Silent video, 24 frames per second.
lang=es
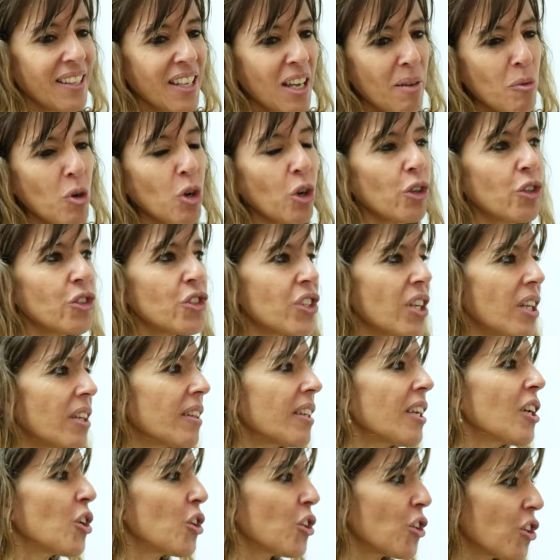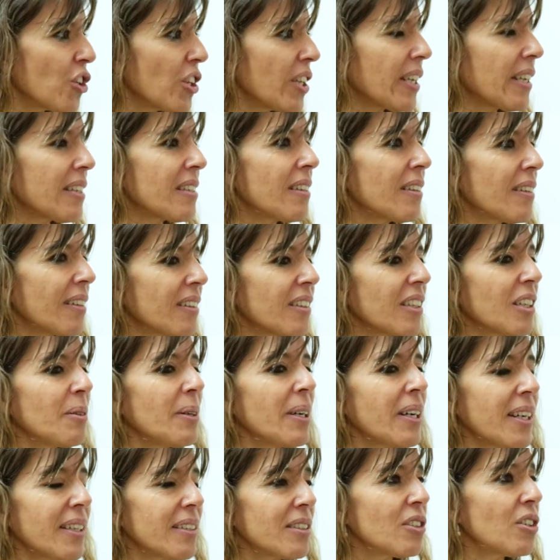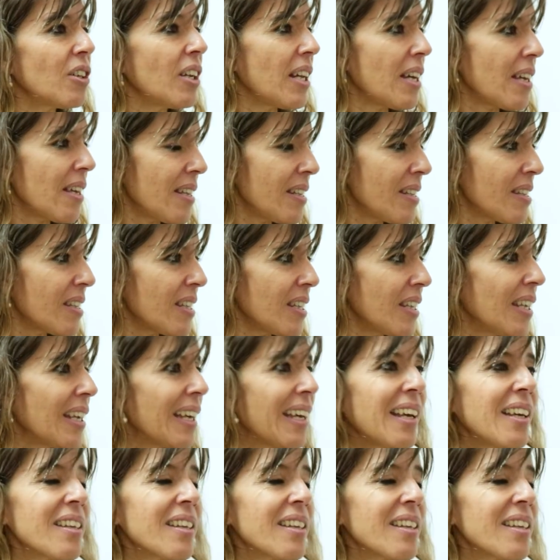seamos conscientes o no de que se está trabajando la ESI,